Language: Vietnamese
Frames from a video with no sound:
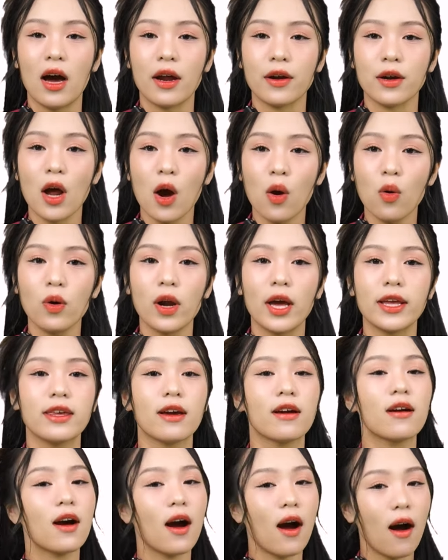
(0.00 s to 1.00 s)
đâu là
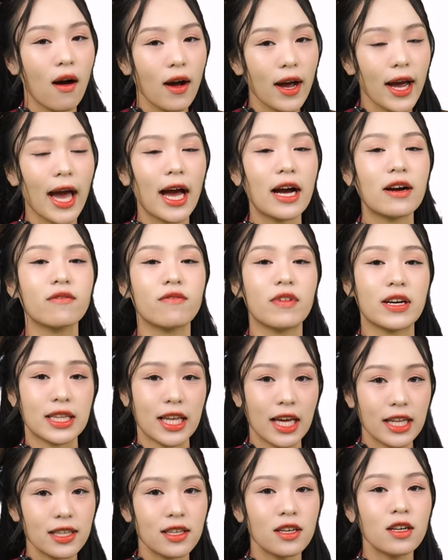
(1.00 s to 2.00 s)
những khó khăn và
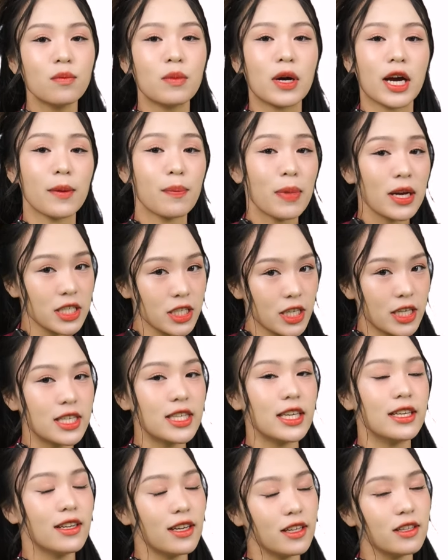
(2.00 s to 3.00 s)
thách thức mà các bác sĩ
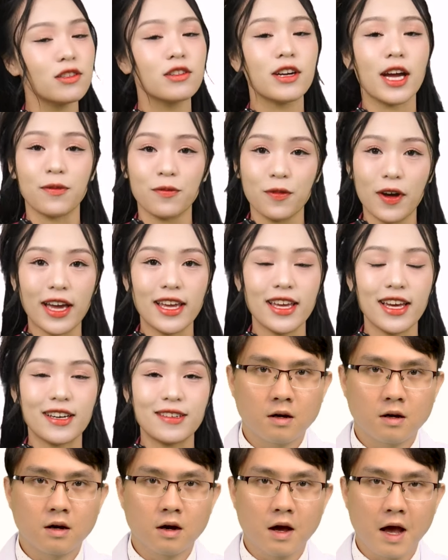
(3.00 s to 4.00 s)
chỉnh hình thường gặp phải
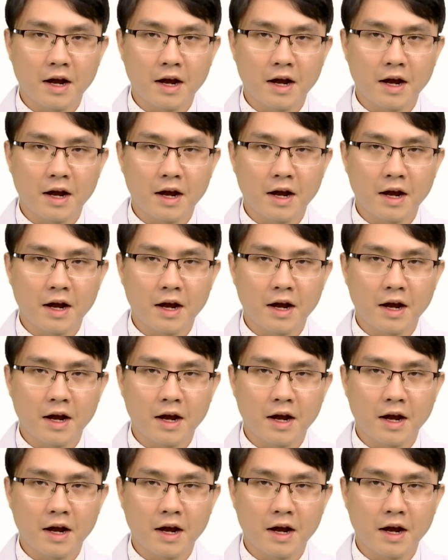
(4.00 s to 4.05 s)
ạ?